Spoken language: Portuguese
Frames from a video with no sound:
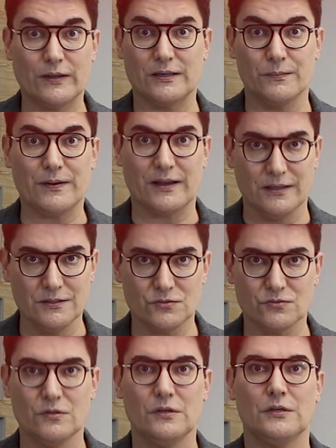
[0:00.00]
aqui para
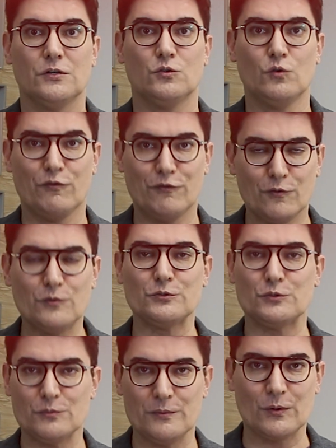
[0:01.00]
isso do
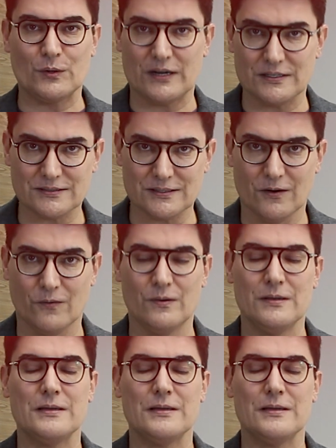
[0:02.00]
fundo do meu coração.